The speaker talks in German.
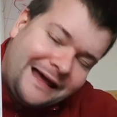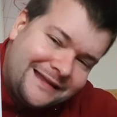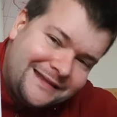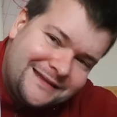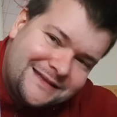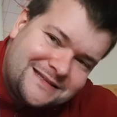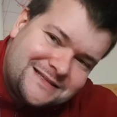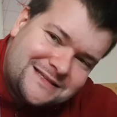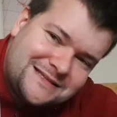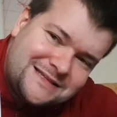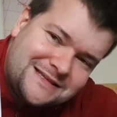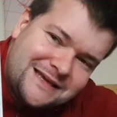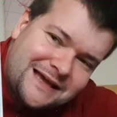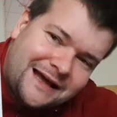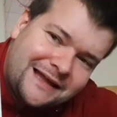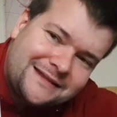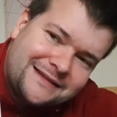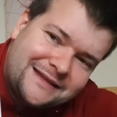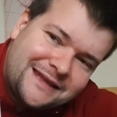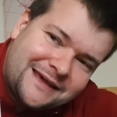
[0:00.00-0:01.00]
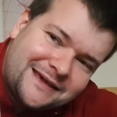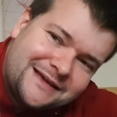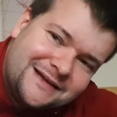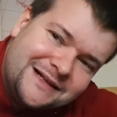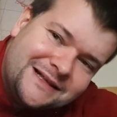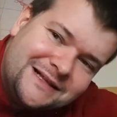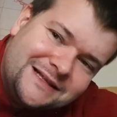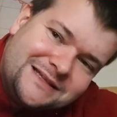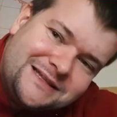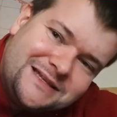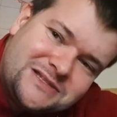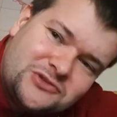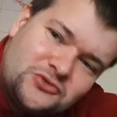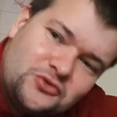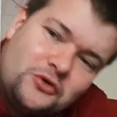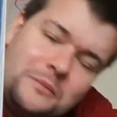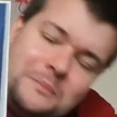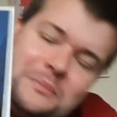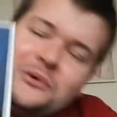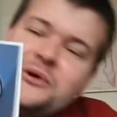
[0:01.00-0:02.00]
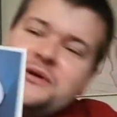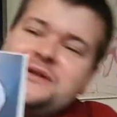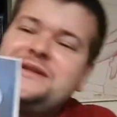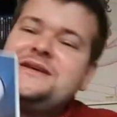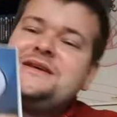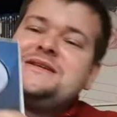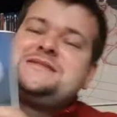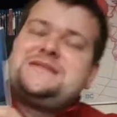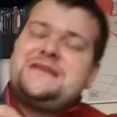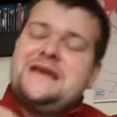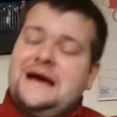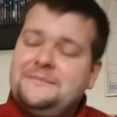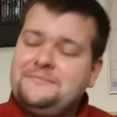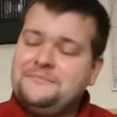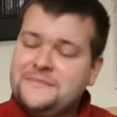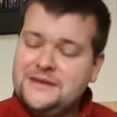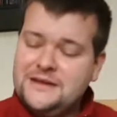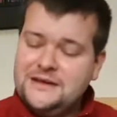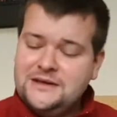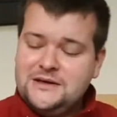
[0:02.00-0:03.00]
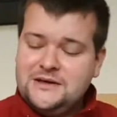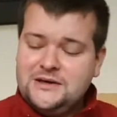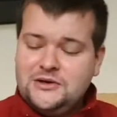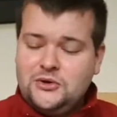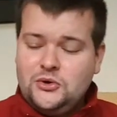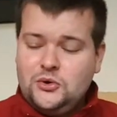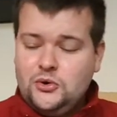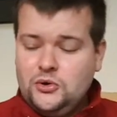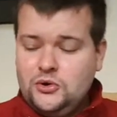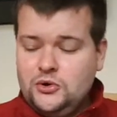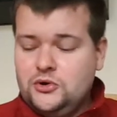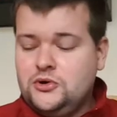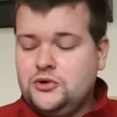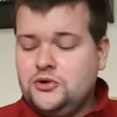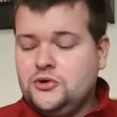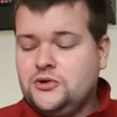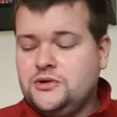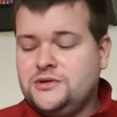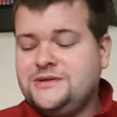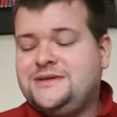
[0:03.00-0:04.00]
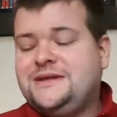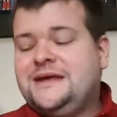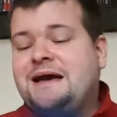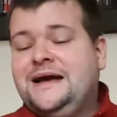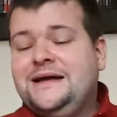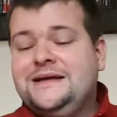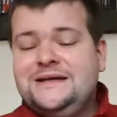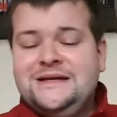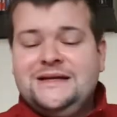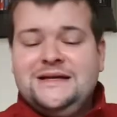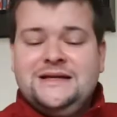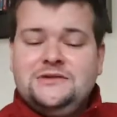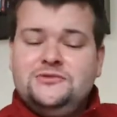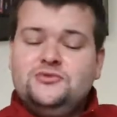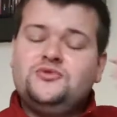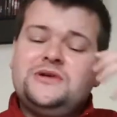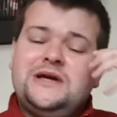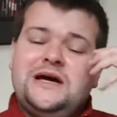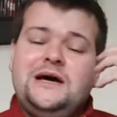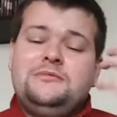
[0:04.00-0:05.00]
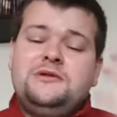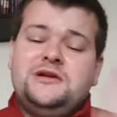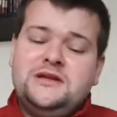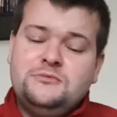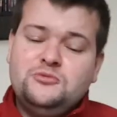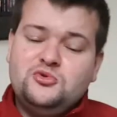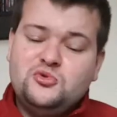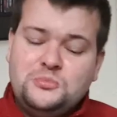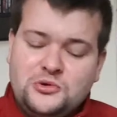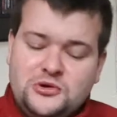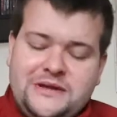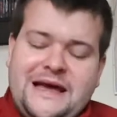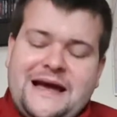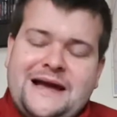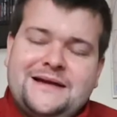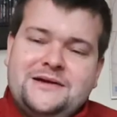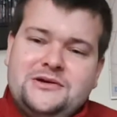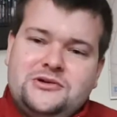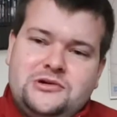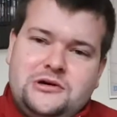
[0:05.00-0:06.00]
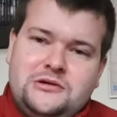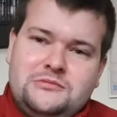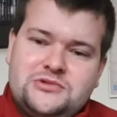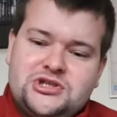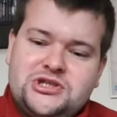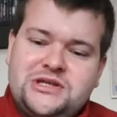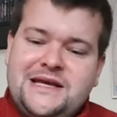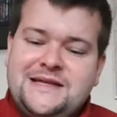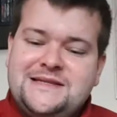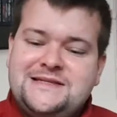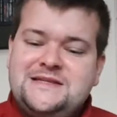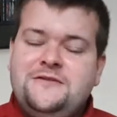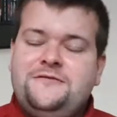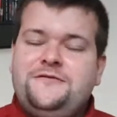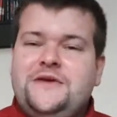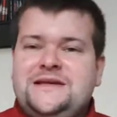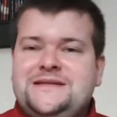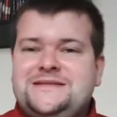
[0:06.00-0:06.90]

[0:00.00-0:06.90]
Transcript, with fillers: landet sie an Deck des U-Bootes, ja. Und ja, nun aber in dem U-Boot angekommen, stellt sie